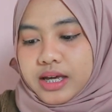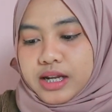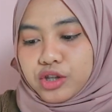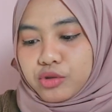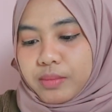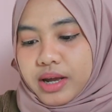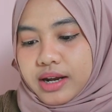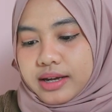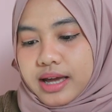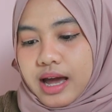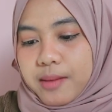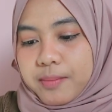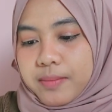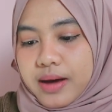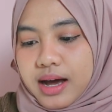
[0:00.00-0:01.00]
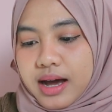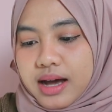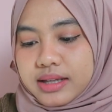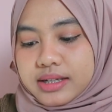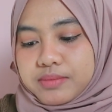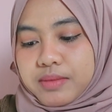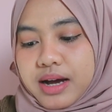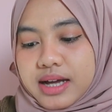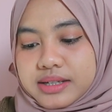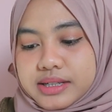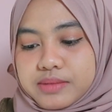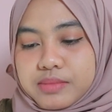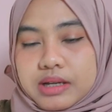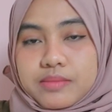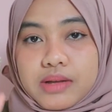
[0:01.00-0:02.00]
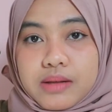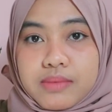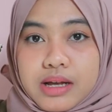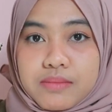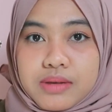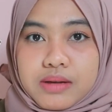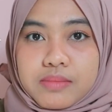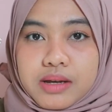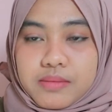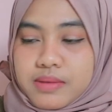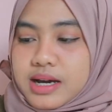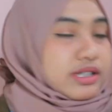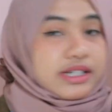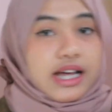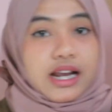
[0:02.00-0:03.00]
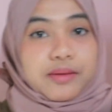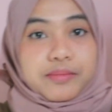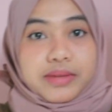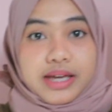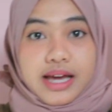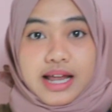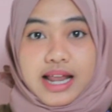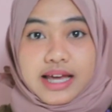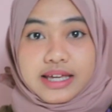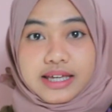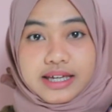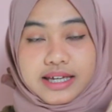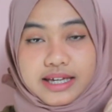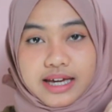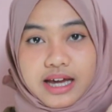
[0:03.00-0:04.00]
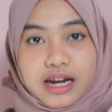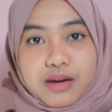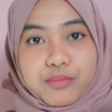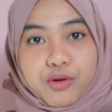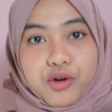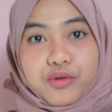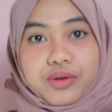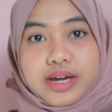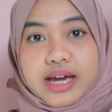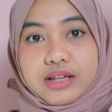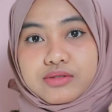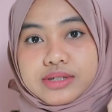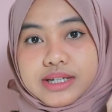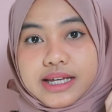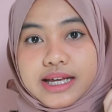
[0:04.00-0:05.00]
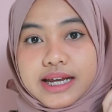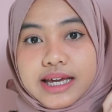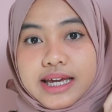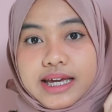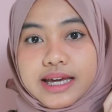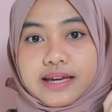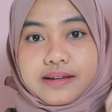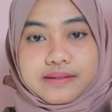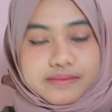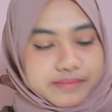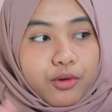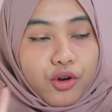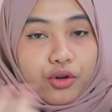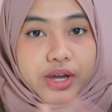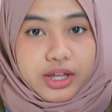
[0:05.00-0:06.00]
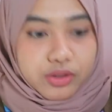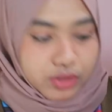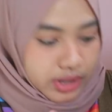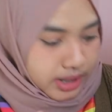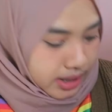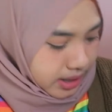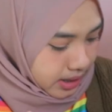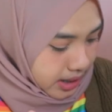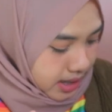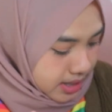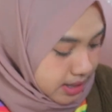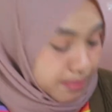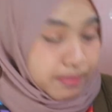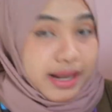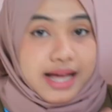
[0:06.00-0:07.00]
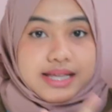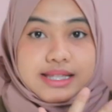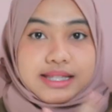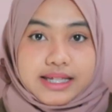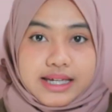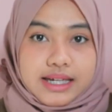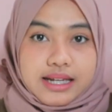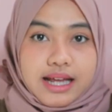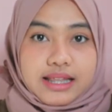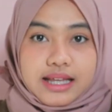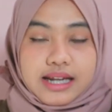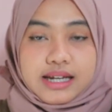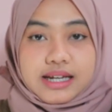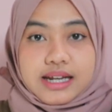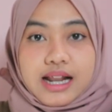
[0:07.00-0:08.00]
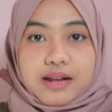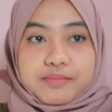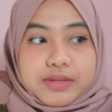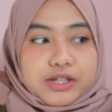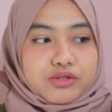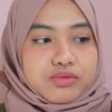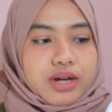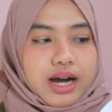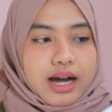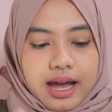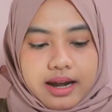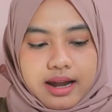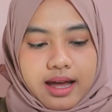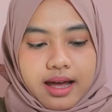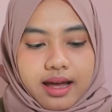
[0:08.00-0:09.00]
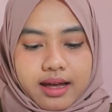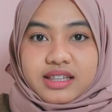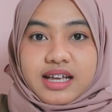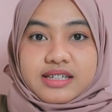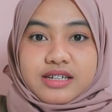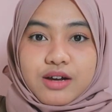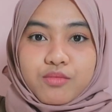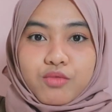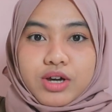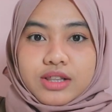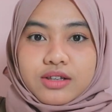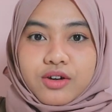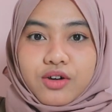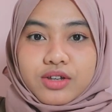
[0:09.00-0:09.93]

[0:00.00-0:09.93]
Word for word: ini tuh mereknya apa terima kasih bla bla bla bla bla terus di dalamnya lagi ada produknya itu sendiri produknya tuh dikasih plastik dan tadi di dalamnya juga kayak ada kertas yang buat